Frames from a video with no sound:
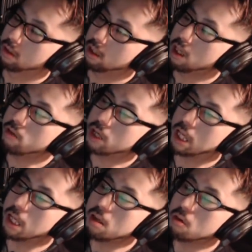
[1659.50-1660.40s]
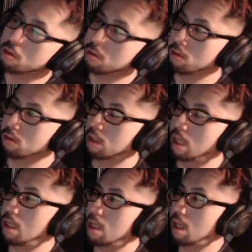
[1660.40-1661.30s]
木は何を
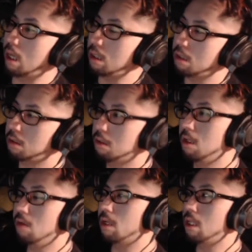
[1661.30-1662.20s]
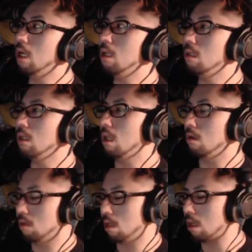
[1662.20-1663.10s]
訴えてた？木は何て
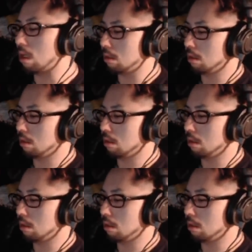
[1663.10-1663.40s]
言ってた？